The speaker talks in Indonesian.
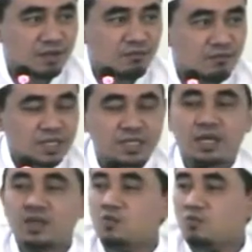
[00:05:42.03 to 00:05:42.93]

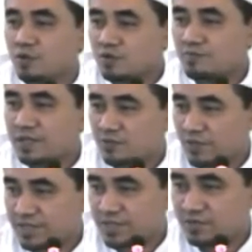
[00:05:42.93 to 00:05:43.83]
padahal luput
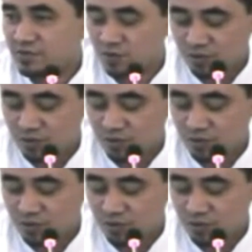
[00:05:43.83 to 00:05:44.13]
fatwanya itu